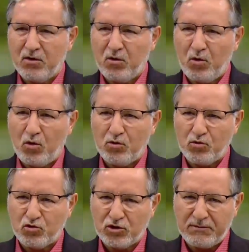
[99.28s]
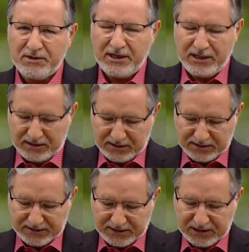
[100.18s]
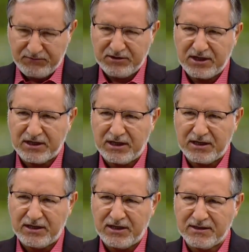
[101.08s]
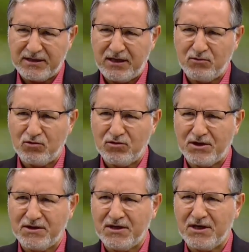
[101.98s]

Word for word: o ucuna bir çivi takarlardı. Neydi onun adı ya?